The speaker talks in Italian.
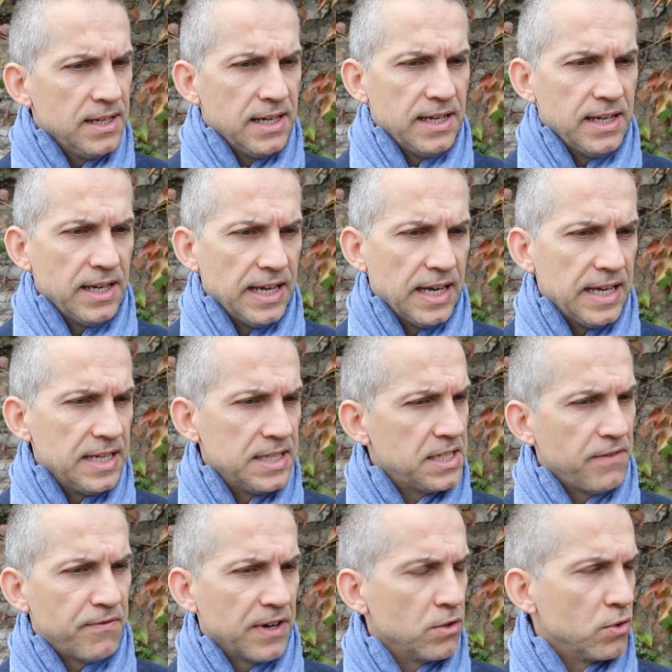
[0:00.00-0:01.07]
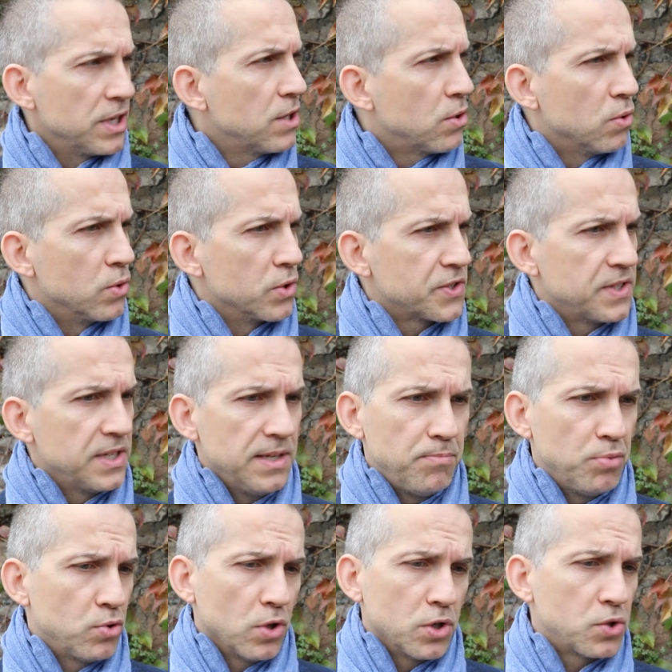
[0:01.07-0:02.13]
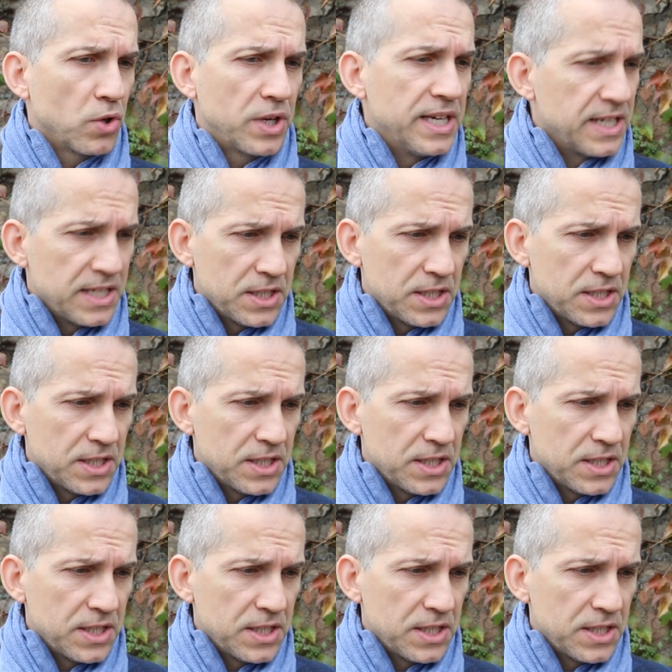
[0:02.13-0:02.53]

e, e, si fanno ricorsi piuttosto che